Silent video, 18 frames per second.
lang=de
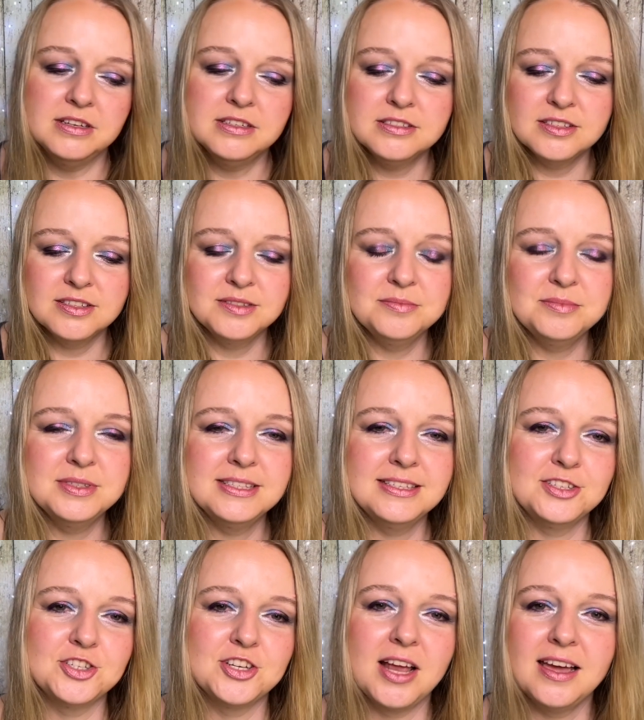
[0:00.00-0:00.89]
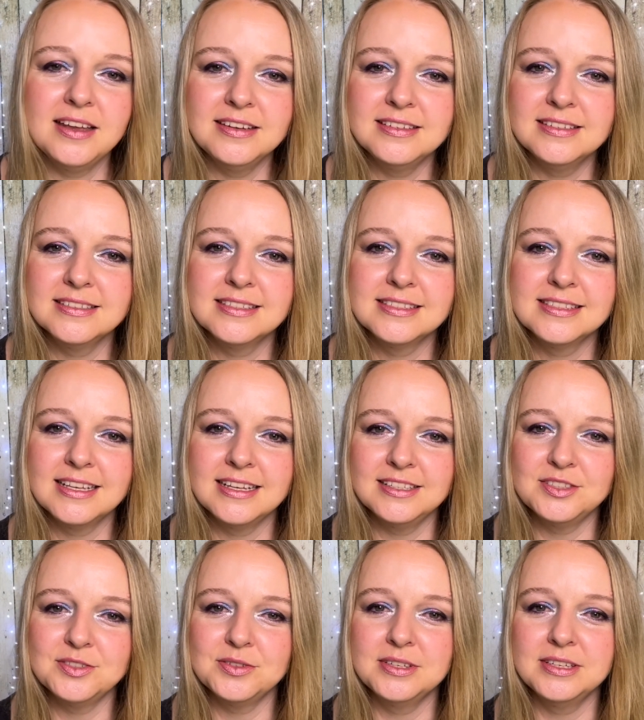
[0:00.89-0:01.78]
Das ist ein bisschen schade, das ist
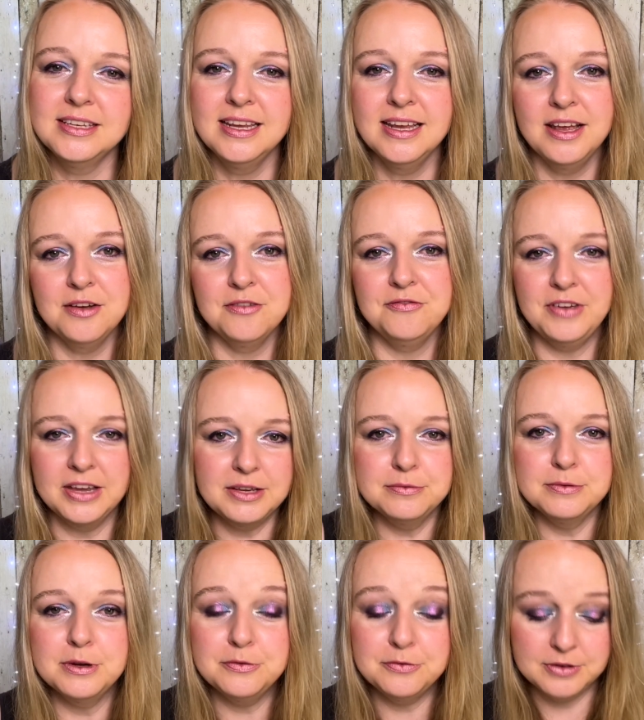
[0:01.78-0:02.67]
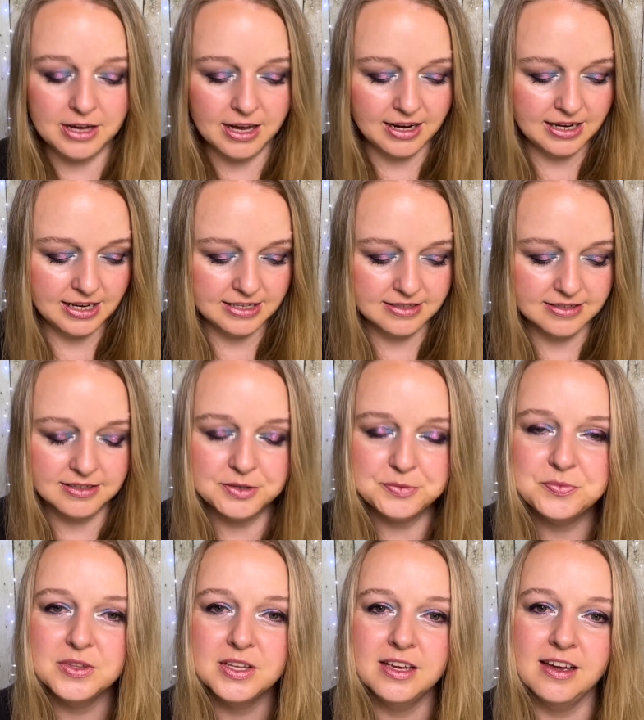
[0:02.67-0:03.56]
halt so ein
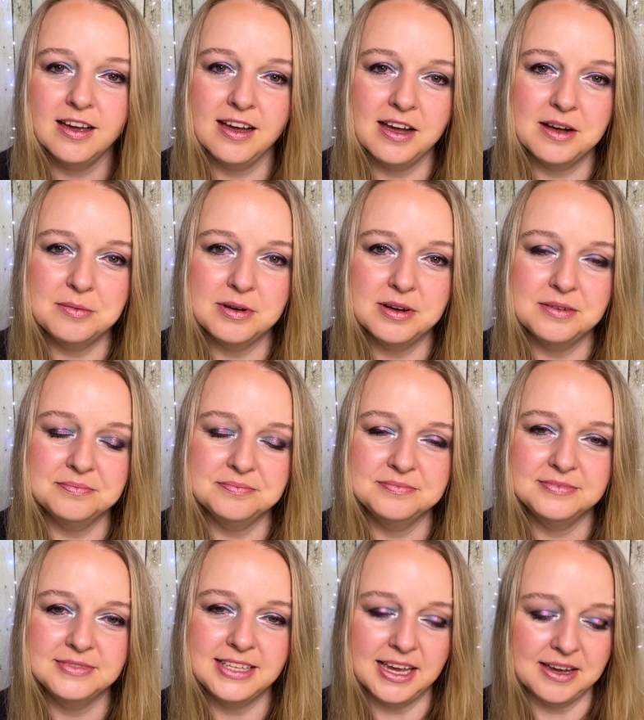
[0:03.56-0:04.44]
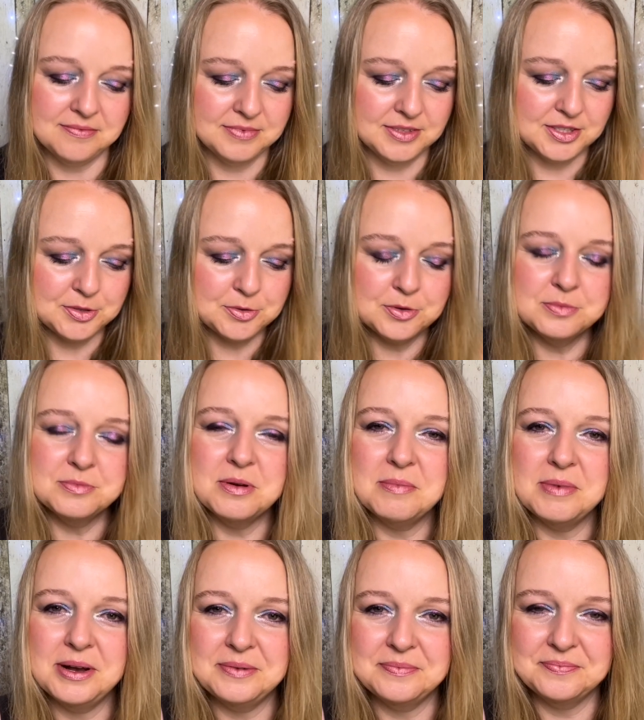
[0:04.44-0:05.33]
Wegwerfkalender, aber ja, jetzt gucken wir
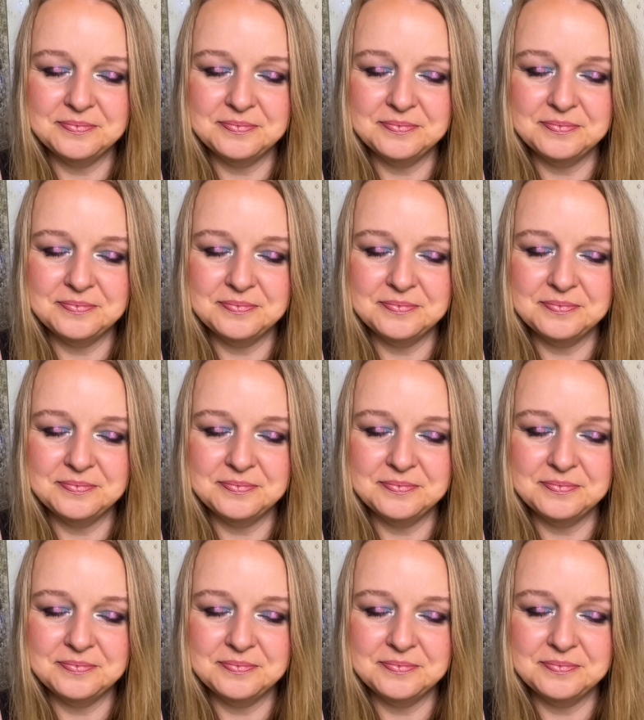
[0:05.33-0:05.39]
mal.